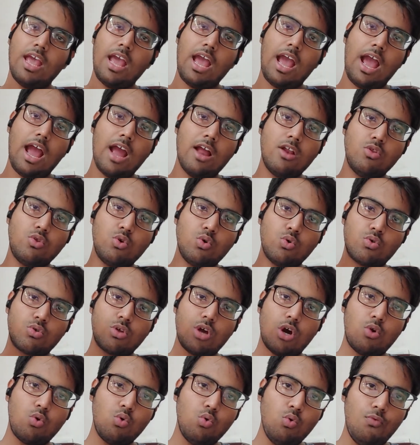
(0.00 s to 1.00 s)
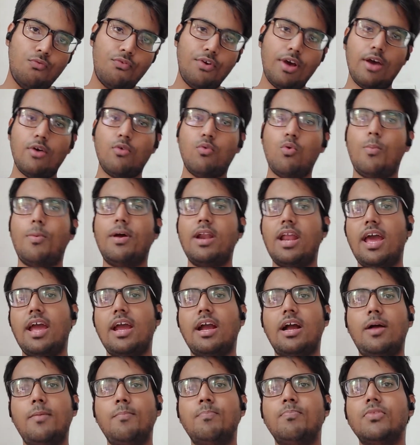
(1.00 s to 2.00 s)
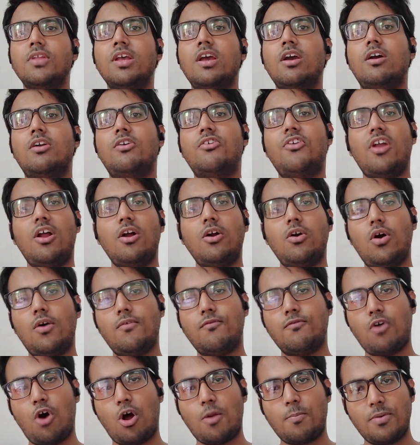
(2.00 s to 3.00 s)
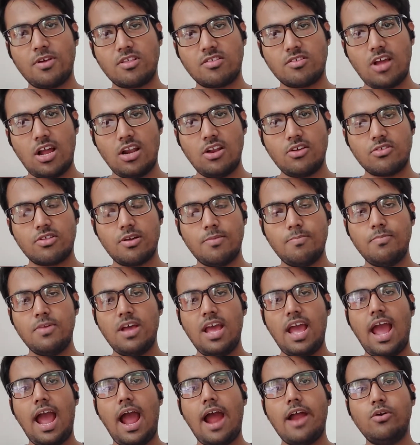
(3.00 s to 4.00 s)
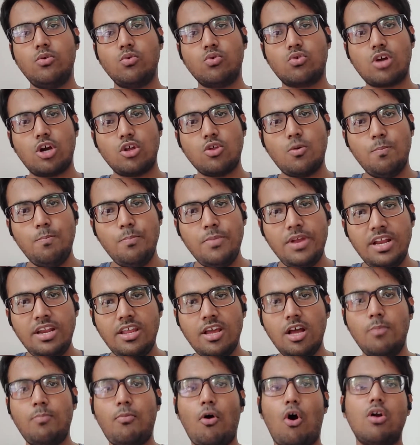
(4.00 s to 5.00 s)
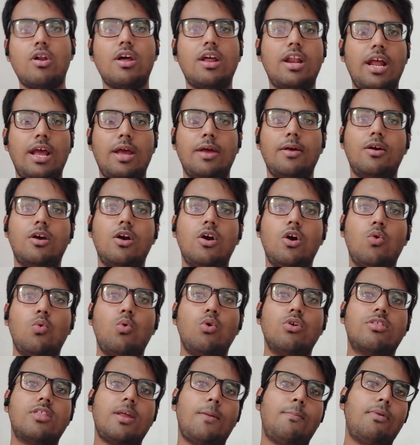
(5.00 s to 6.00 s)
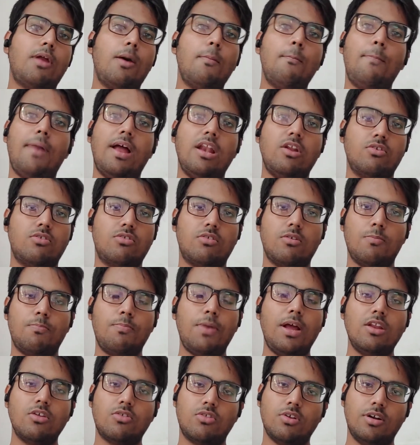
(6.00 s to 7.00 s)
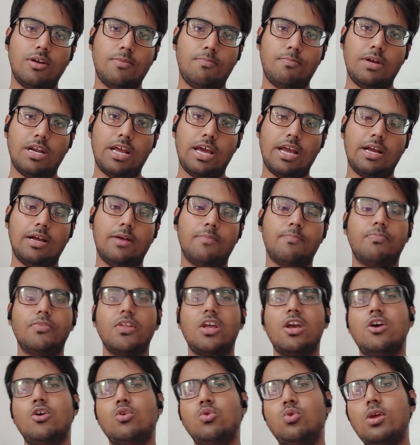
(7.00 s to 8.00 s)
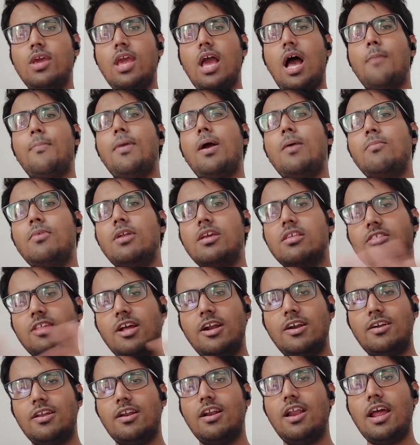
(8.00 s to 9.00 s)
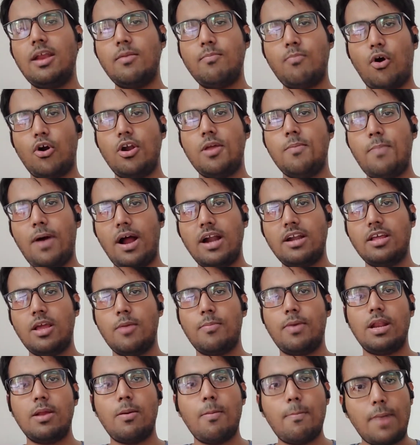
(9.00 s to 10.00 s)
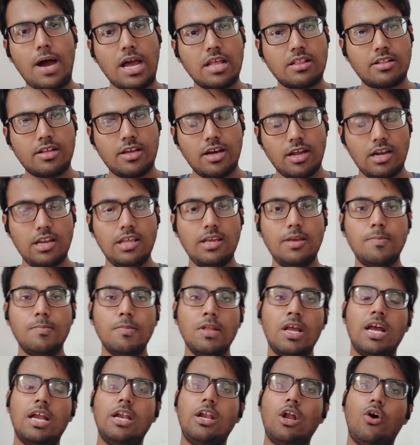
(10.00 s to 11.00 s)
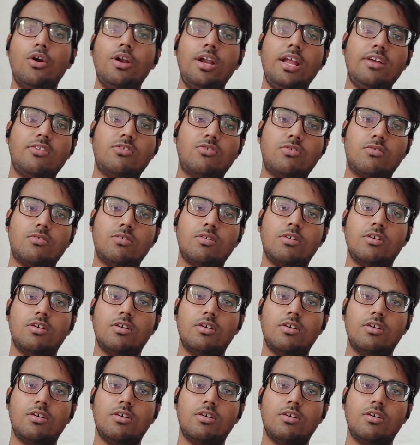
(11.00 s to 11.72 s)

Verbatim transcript: एंड जो उसका रूफ है वो बनाएगा ट्रंक ऑफ कॉर्पस कैलिजम एंड उसका जो मीडियल बॉर्डर है वो सेप्टम पेलिसडम बनाएगा तो यहाँ पे हमने सेंट्रल एंड बॉडी पार्ट के बारे में बात कर ली नाउ नेक्स्ट